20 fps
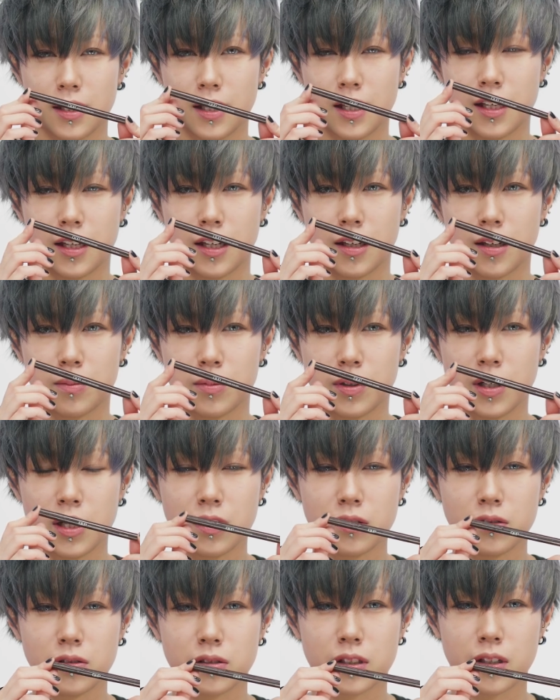えー、
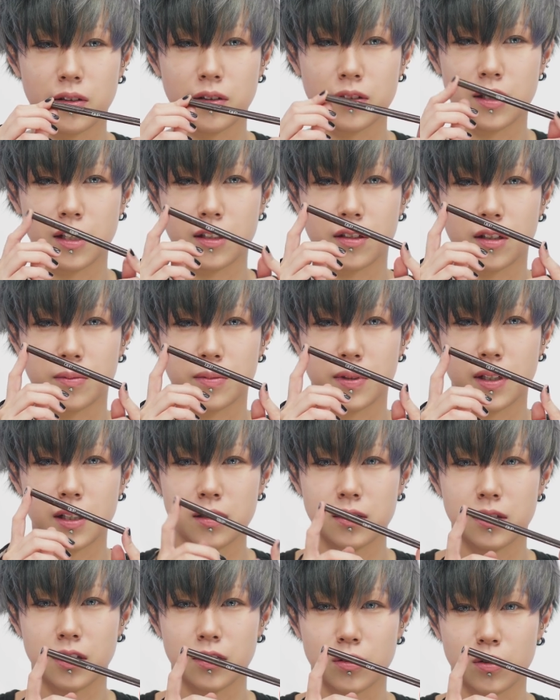ブラックを使わないのは
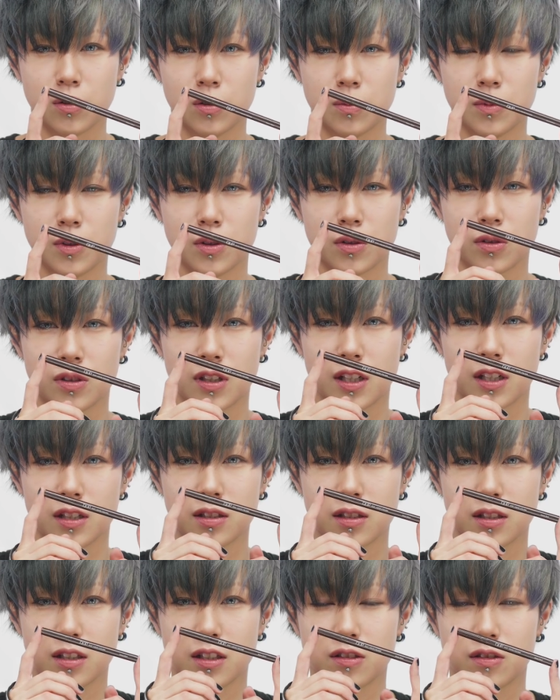ブラックだと重くなり
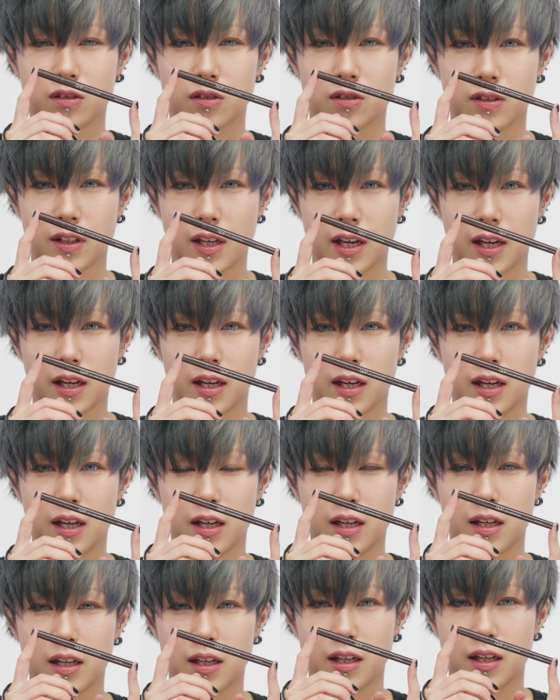すぎるので、
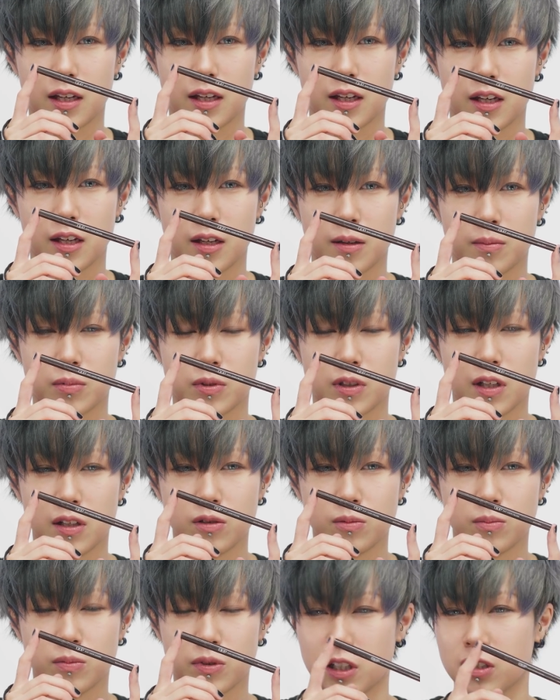えー、
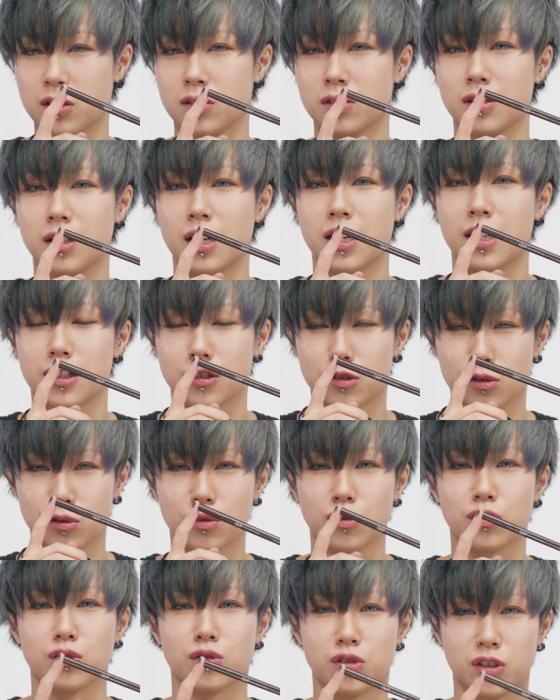ブラウンブラックぐらいがちょ
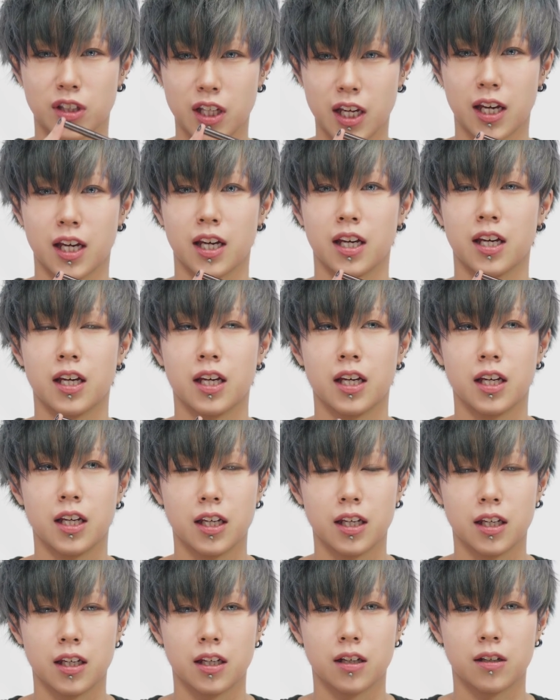うどよくて、
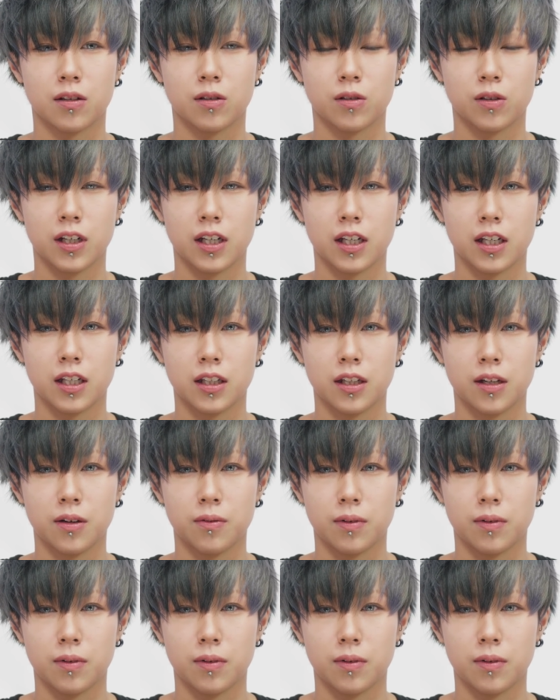えこれで